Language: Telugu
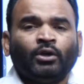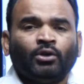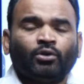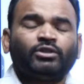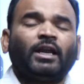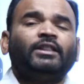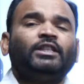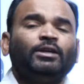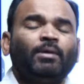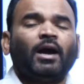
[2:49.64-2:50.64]
ఈరోజు చాలా
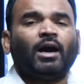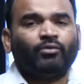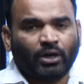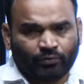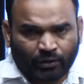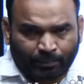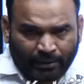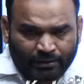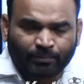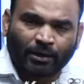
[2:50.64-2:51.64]
ధీమాగా ఉన్నటువంటి
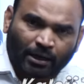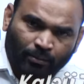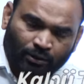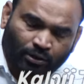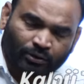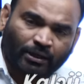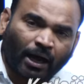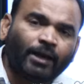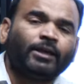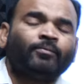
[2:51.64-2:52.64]
పరిస్థితి మనకు కనబడుతూ ఉంది
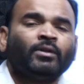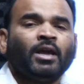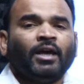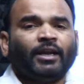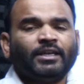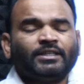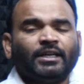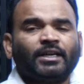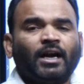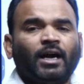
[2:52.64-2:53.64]
కానీ
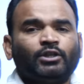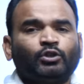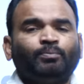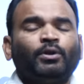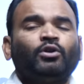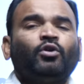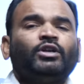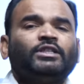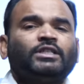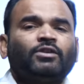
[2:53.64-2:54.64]
రీసెంట్గా
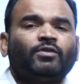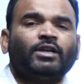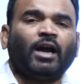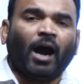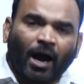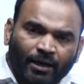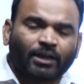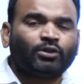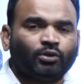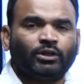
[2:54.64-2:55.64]
సుప్రీంకోర్టు ఇచ్చినటువంటి
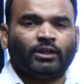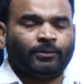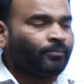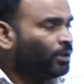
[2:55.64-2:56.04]
ఆర్డర్ తోటి